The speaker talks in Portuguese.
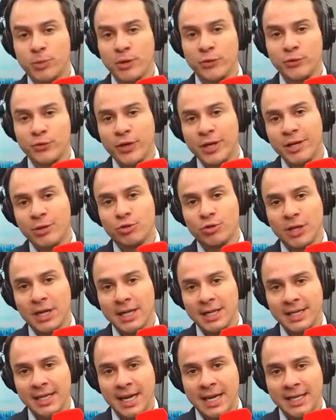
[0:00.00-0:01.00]
prefeitos
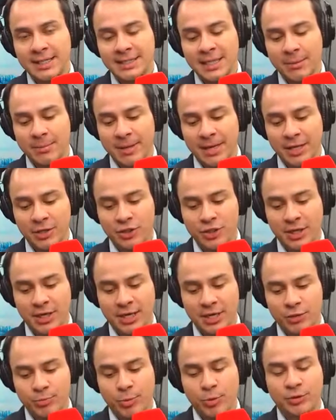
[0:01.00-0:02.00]
ali, a Elizabeth
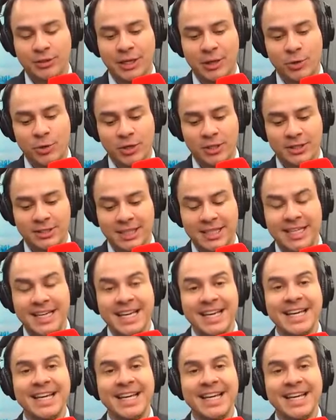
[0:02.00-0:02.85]
lá de Ponta Grossa, hein?